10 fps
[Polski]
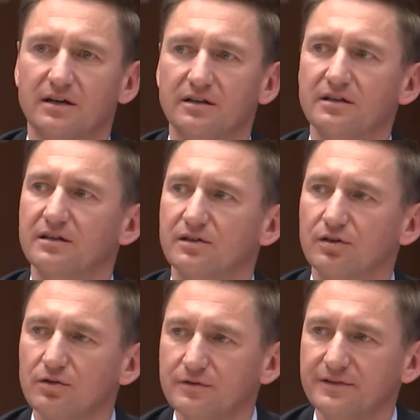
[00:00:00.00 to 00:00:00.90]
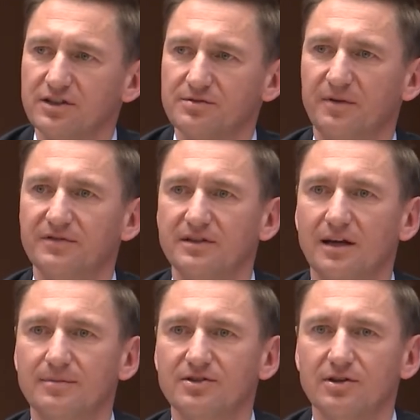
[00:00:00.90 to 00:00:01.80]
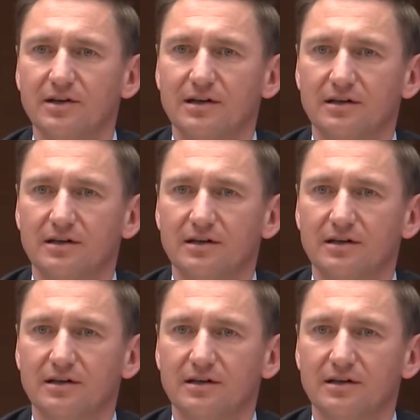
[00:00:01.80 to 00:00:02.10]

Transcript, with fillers: E, to również powinna być